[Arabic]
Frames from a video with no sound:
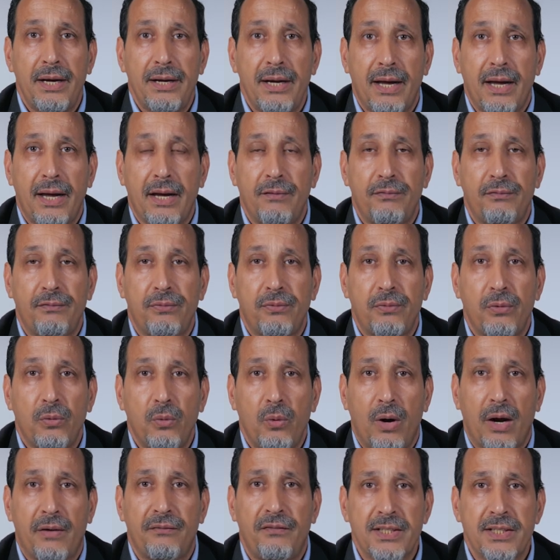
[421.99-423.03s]
نقف
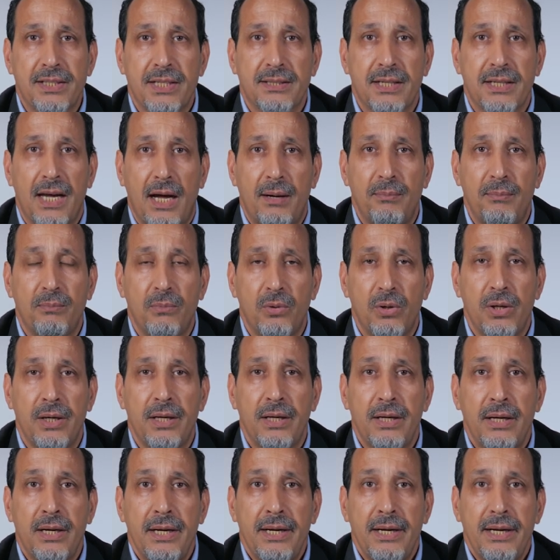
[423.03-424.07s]
وقفة تأمل
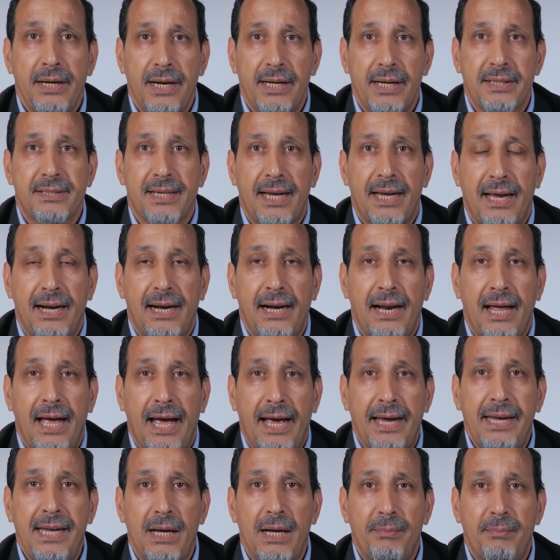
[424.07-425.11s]
نسأل
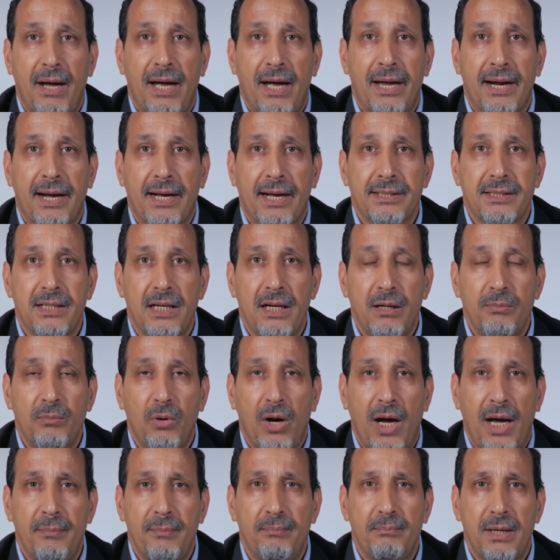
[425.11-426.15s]
أي معركة
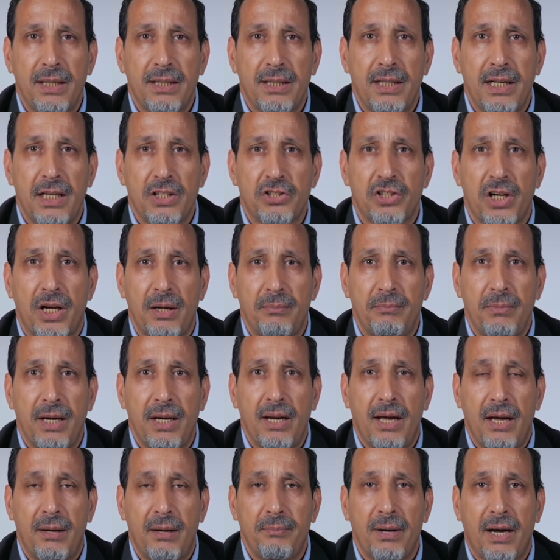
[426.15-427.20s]
لمحمد نجا
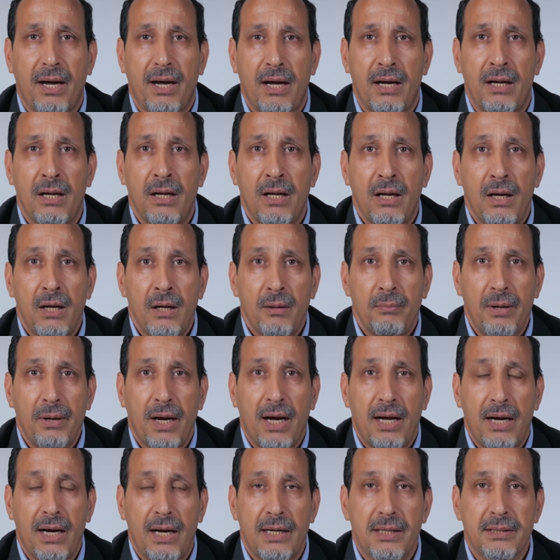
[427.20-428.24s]
منها
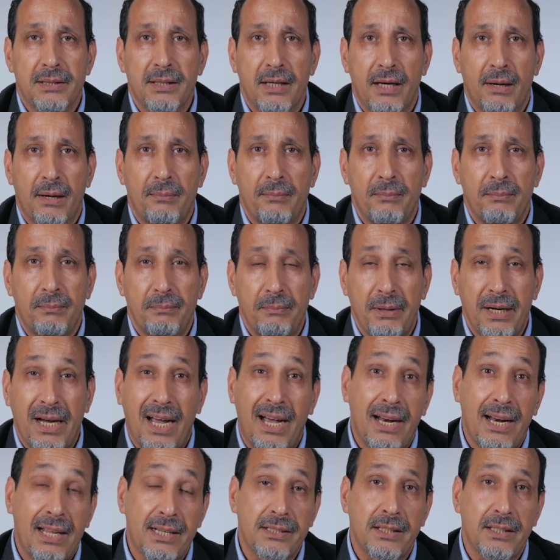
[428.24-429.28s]
بخلاص, رب
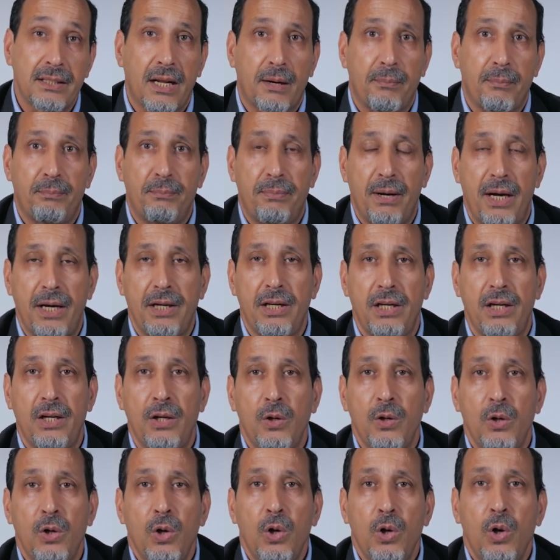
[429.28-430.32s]
بخلاص رباني
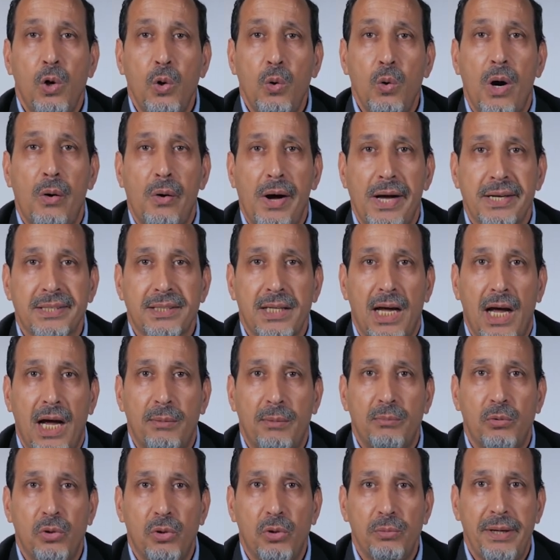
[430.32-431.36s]
هو
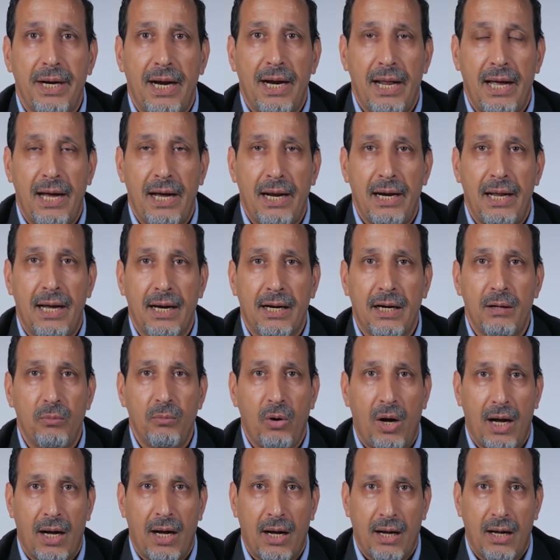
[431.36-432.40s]
وأصحابه من الهلاك
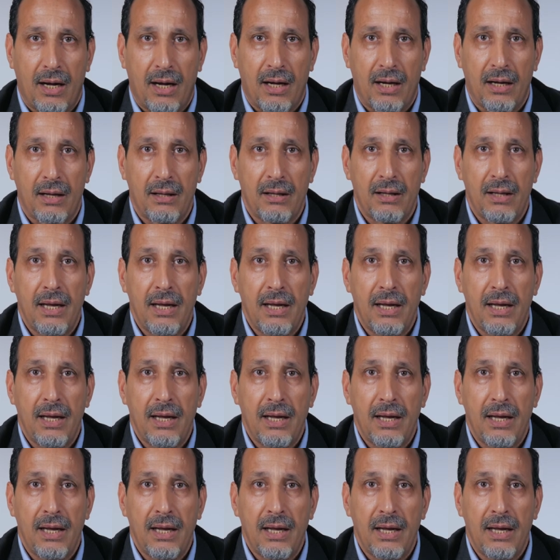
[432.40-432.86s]
المحقق